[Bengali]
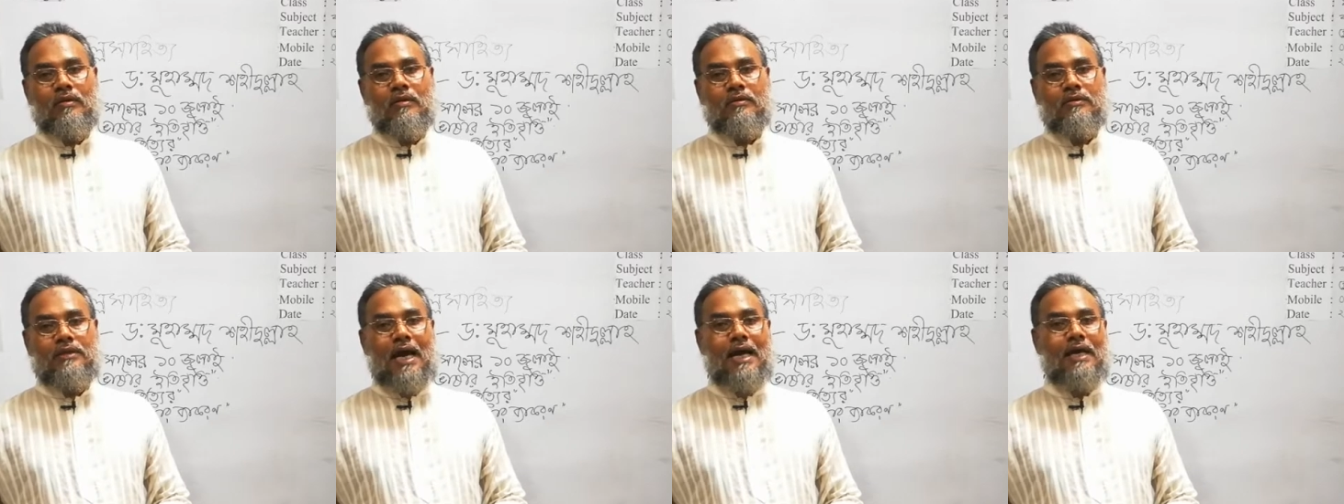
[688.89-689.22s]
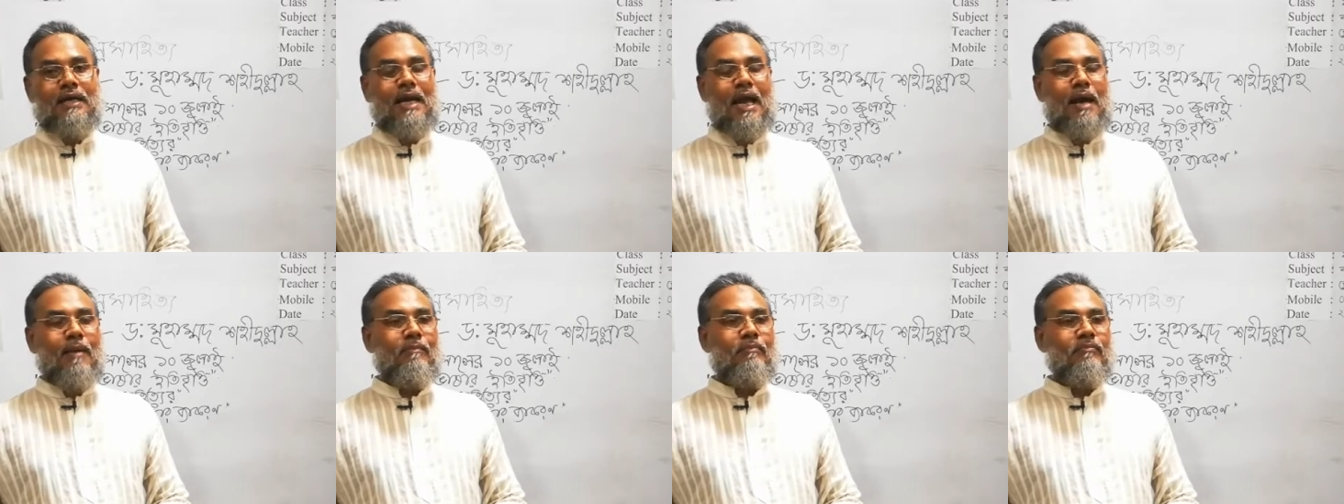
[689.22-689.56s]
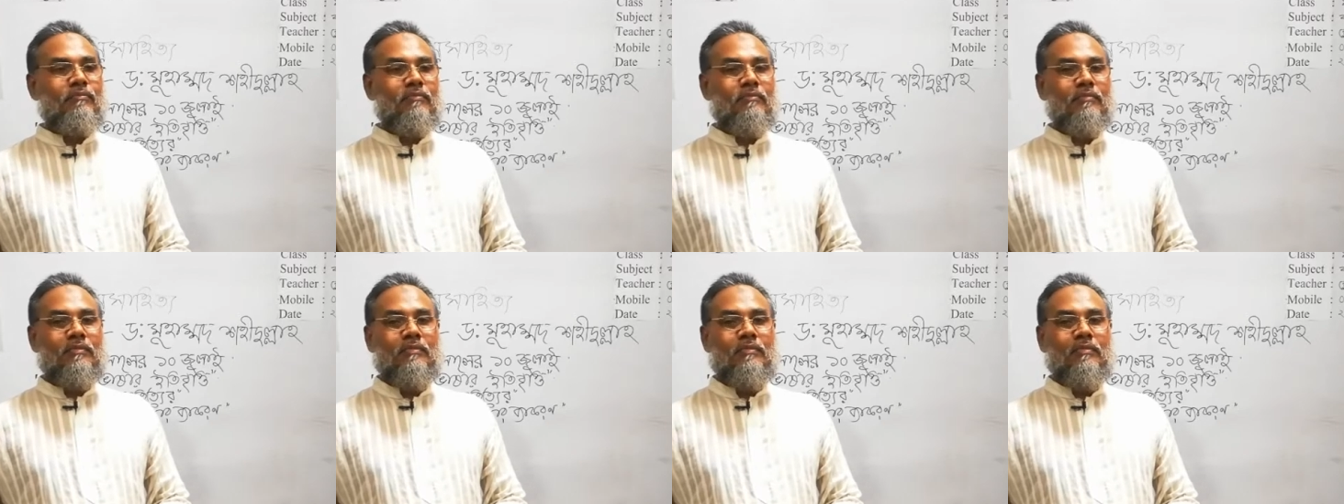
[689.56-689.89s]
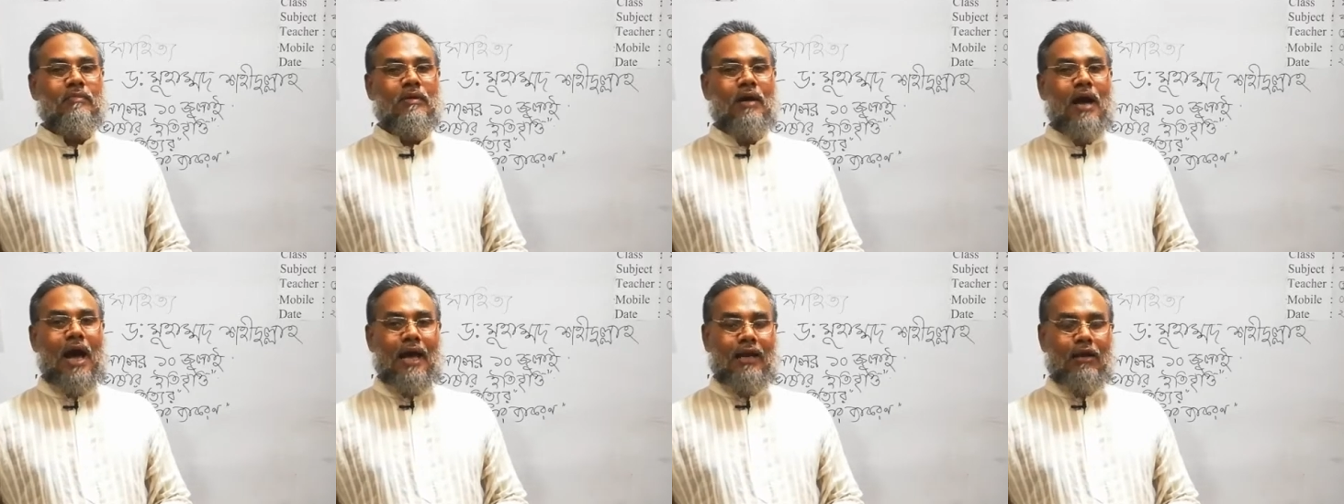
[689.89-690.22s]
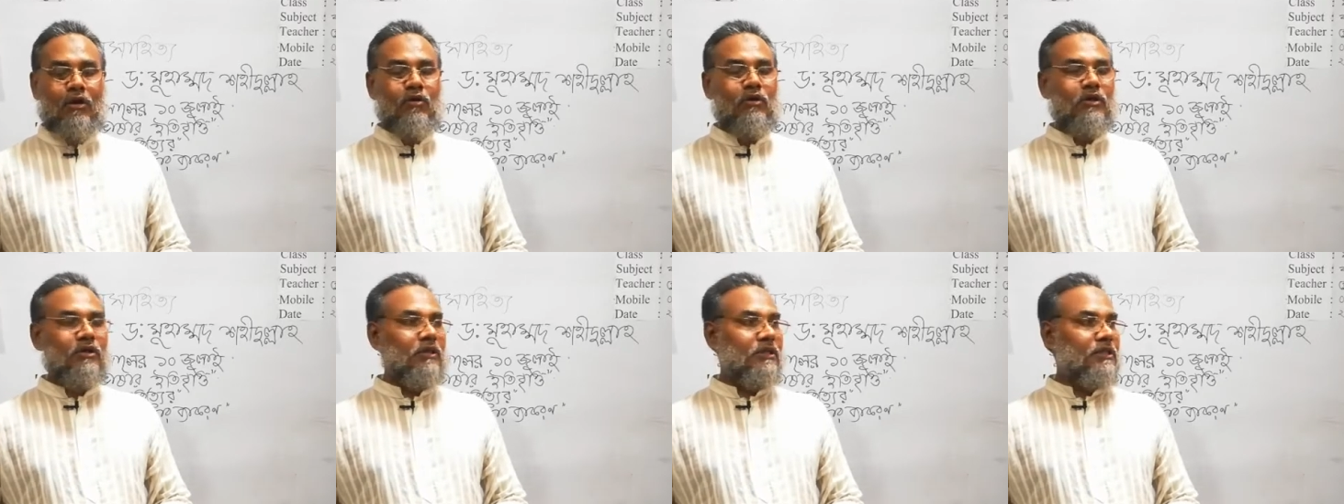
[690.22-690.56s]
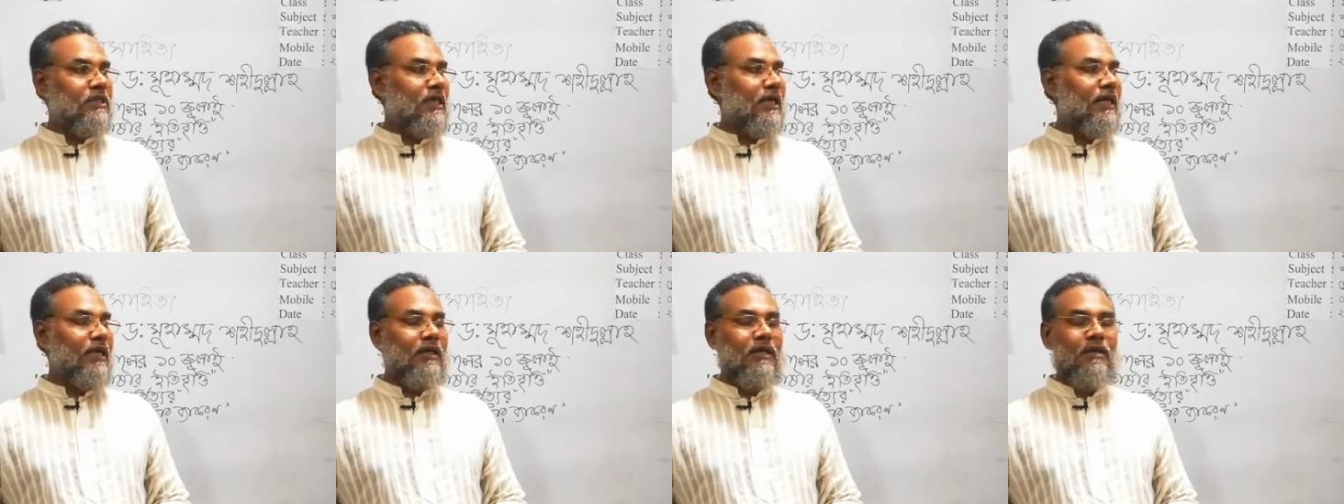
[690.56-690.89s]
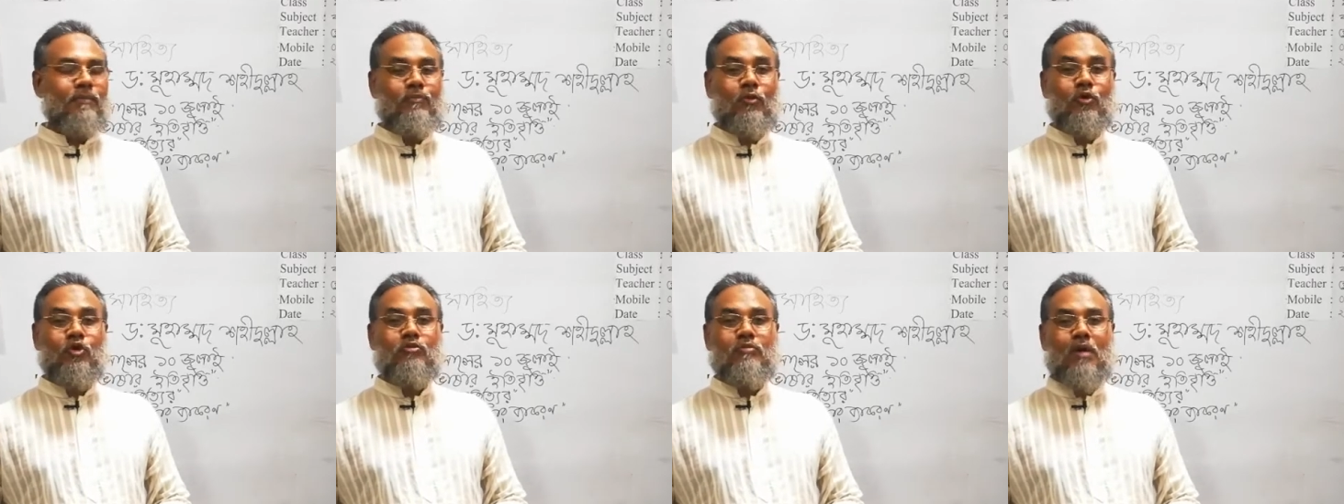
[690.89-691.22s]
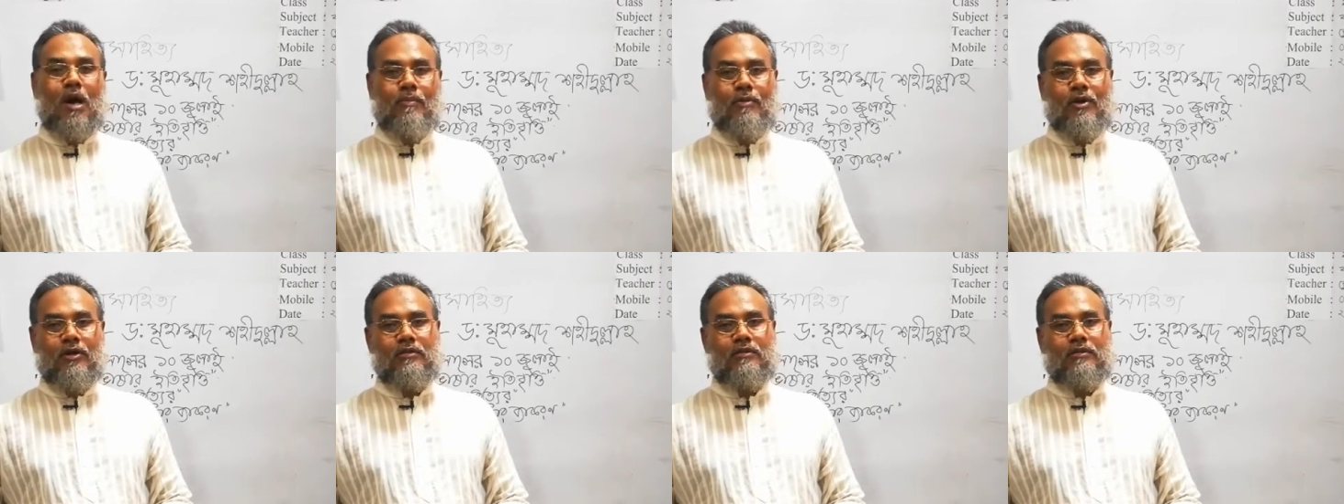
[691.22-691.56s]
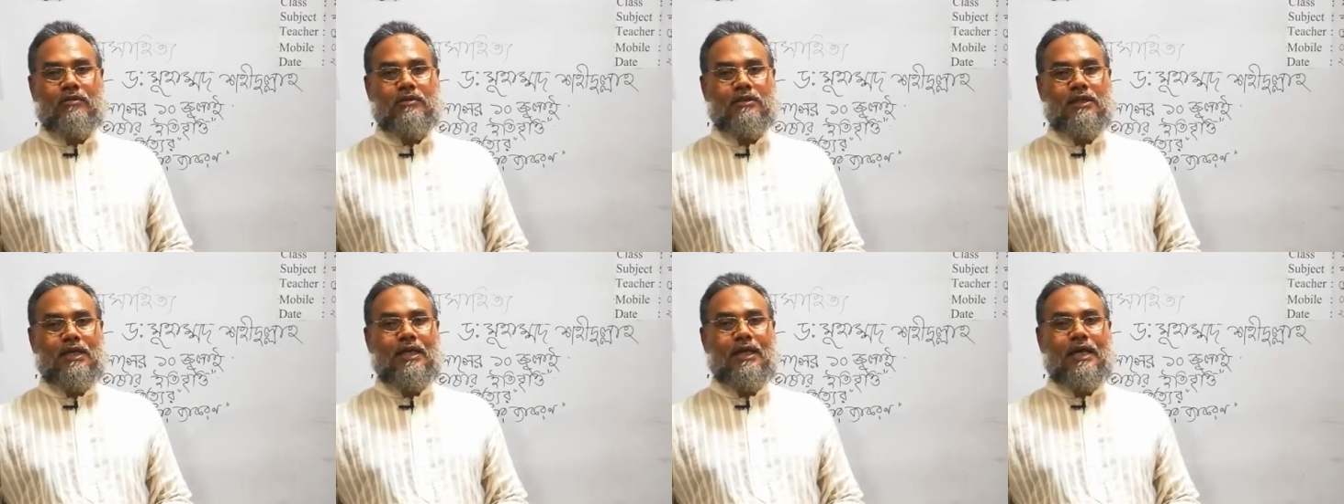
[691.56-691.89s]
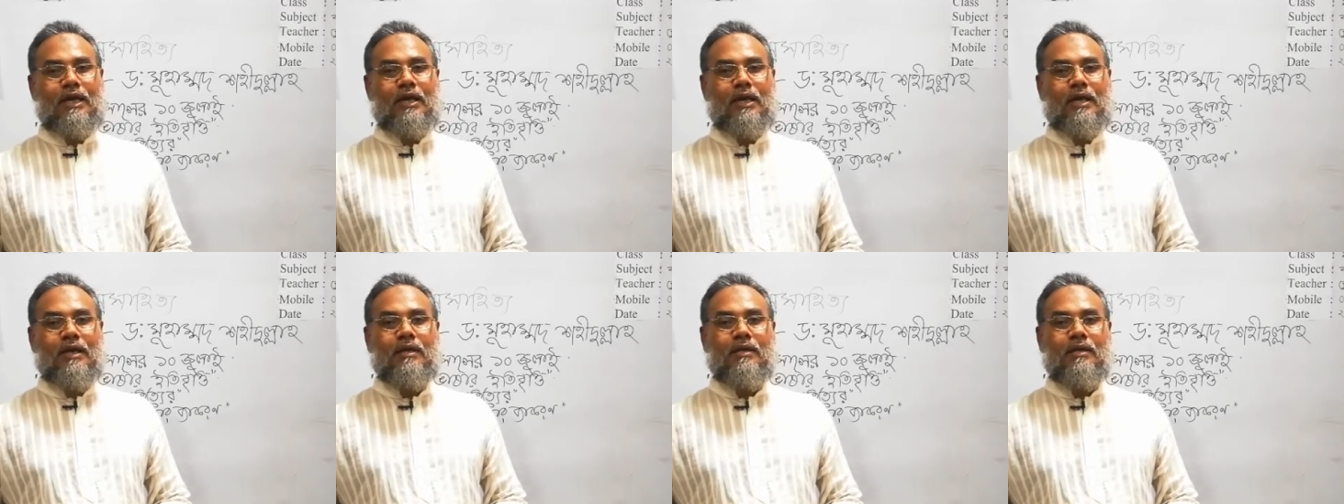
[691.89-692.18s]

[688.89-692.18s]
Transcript: যার নাম আলাউল ছিলেন পদুমাবত সেটাকে